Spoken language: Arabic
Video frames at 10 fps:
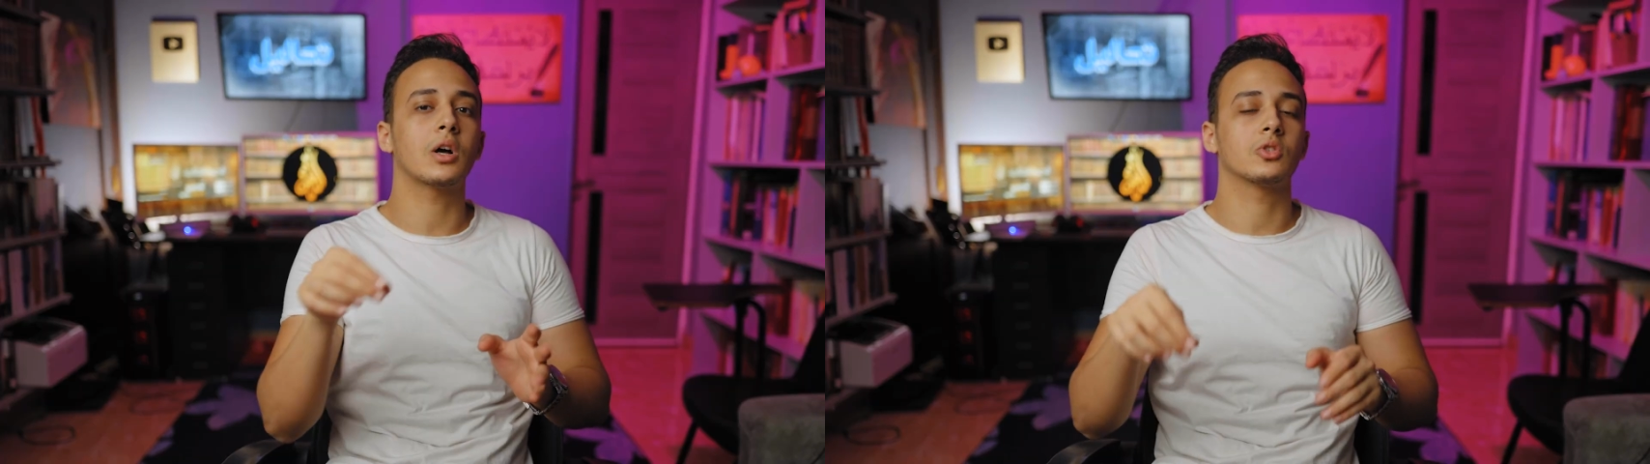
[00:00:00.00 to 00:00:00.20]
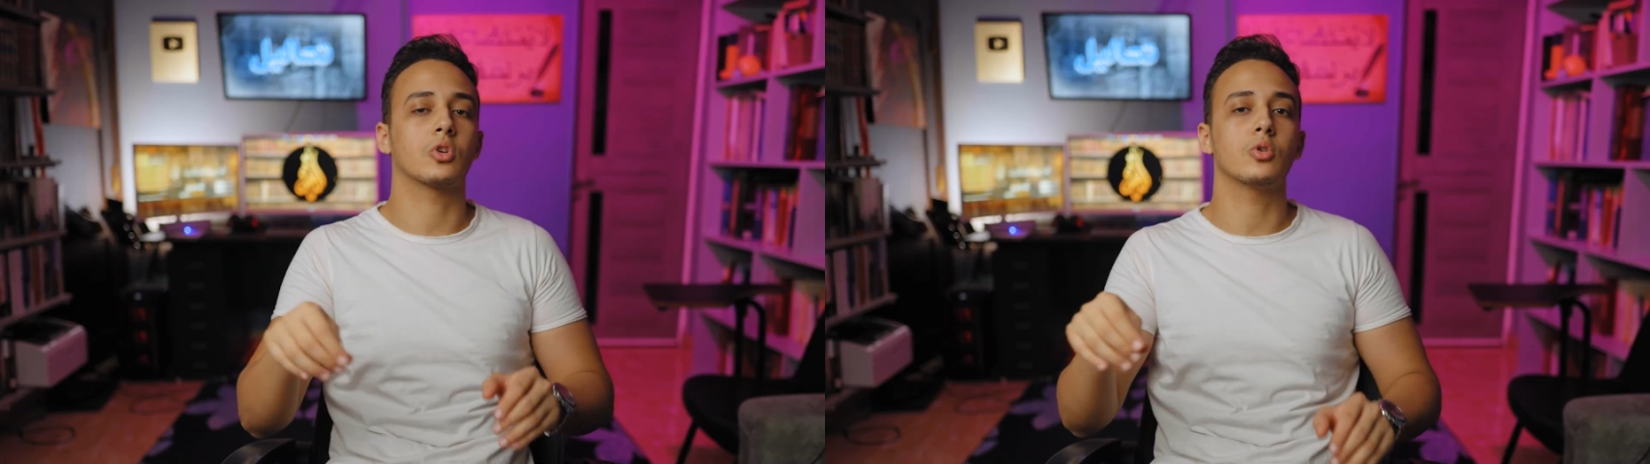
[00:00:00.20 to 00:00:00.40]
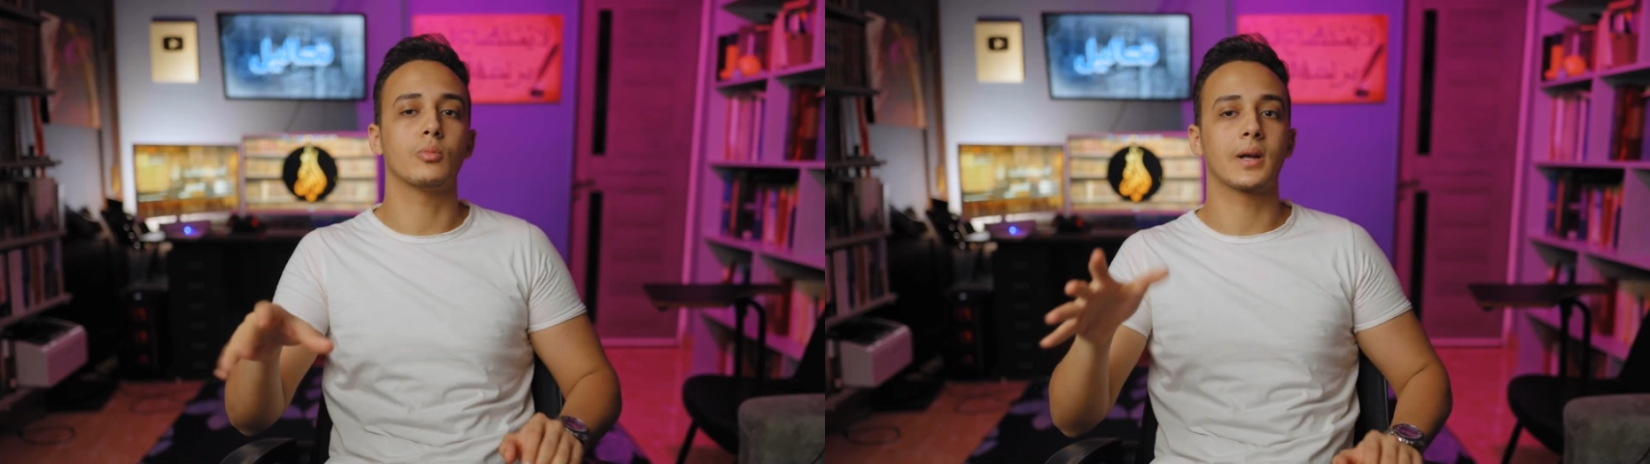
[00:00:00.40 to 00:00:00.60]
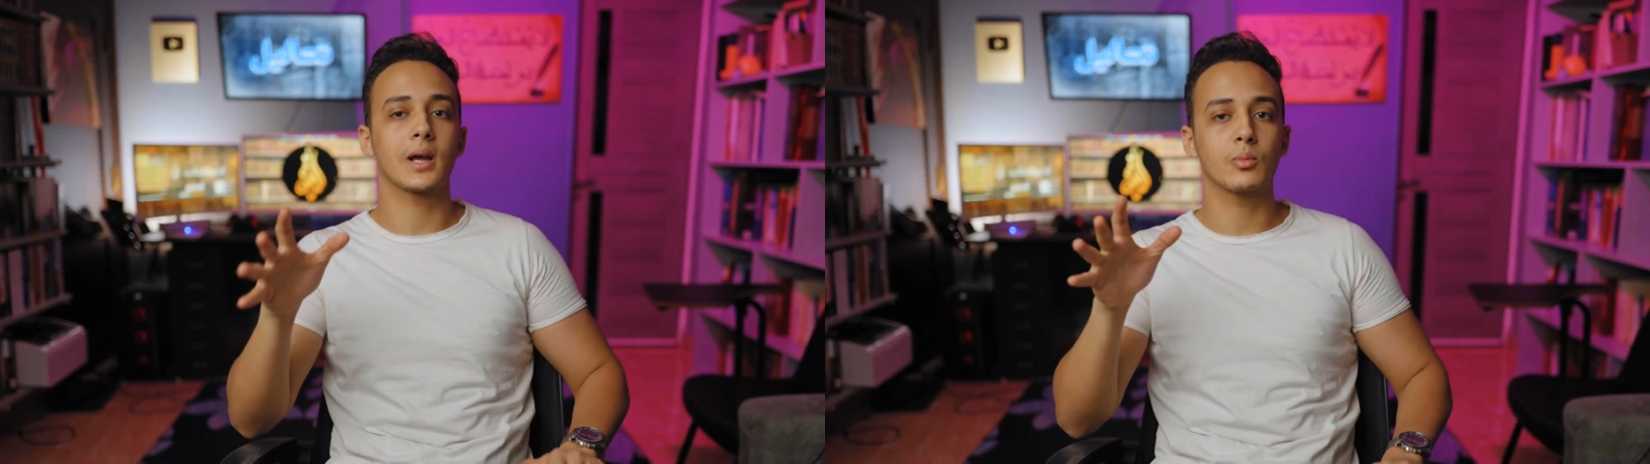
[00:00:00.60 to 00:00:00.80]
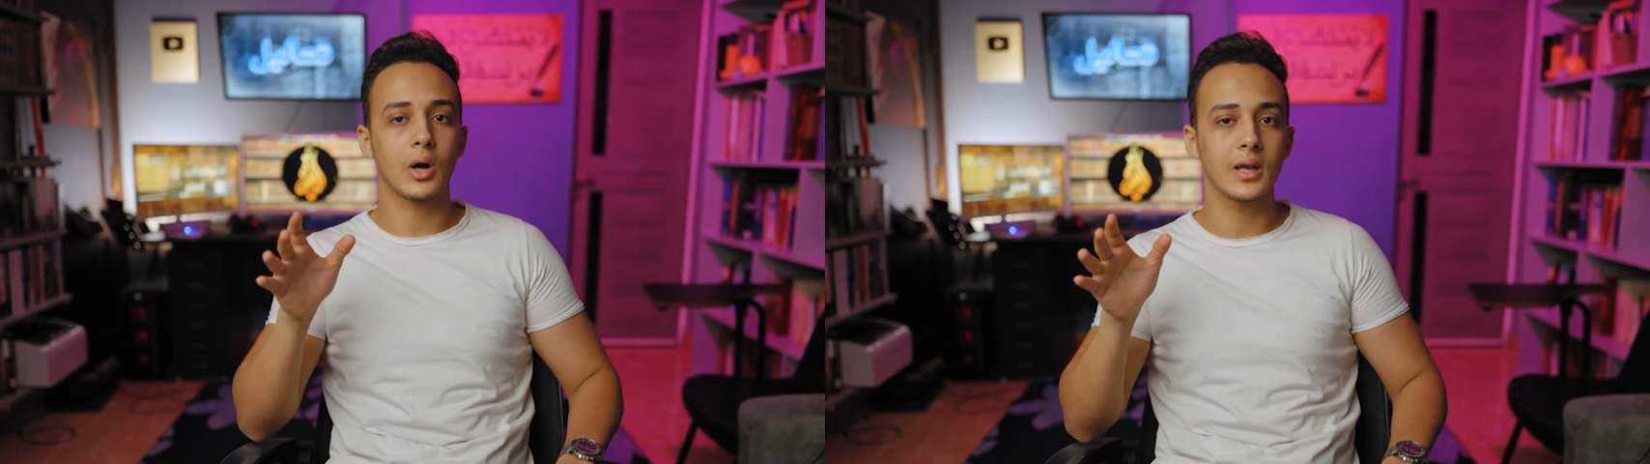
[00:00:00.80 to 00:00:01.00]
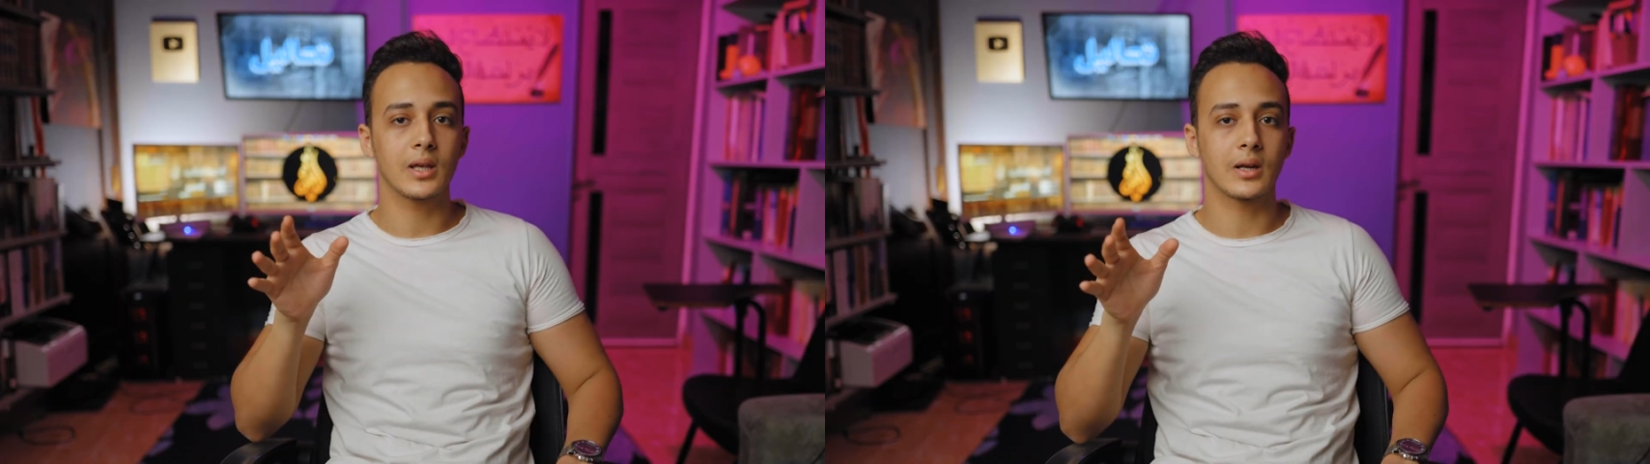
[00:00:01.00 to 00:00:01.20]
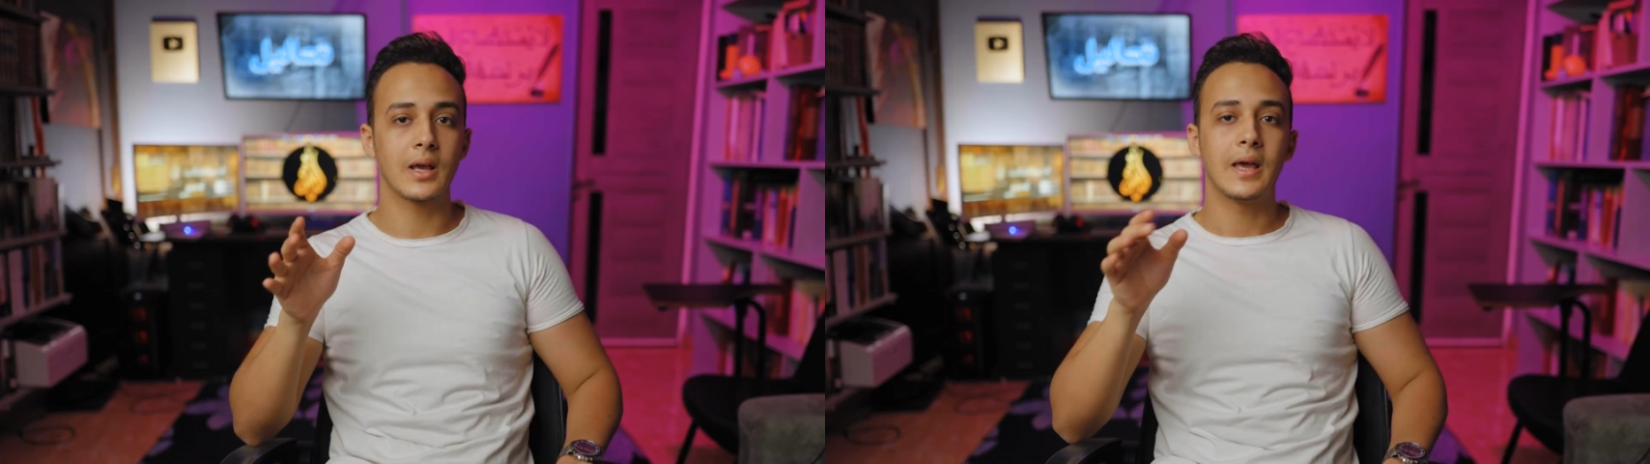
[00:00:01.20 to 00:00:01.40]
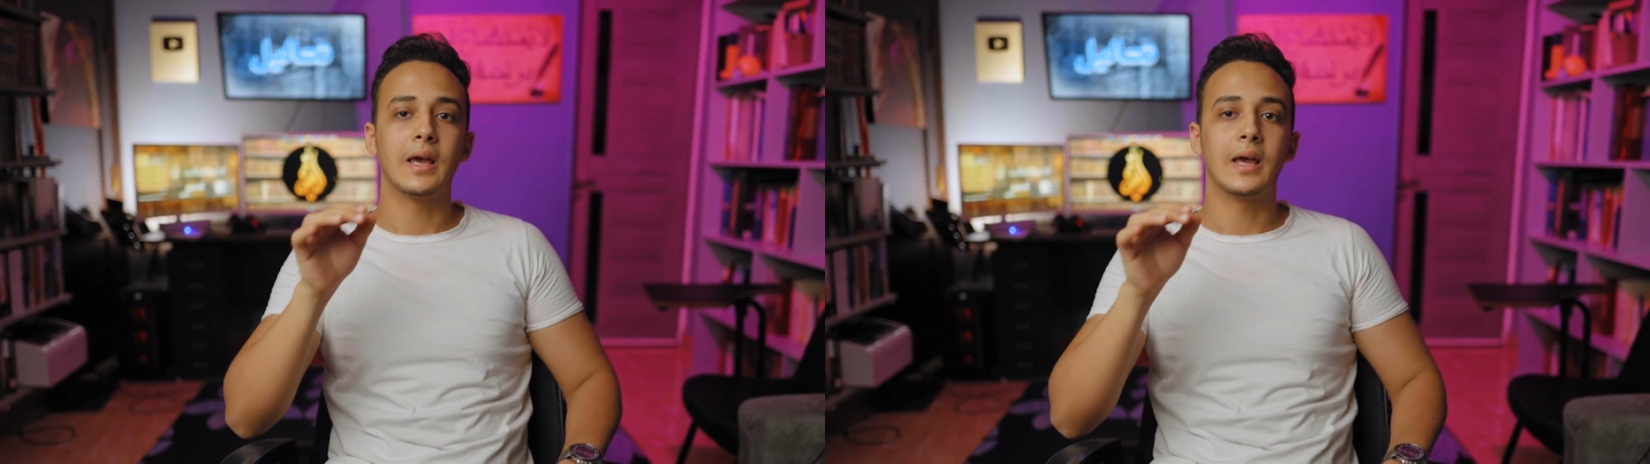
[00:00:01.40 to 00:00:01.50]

عن طريق منهج معين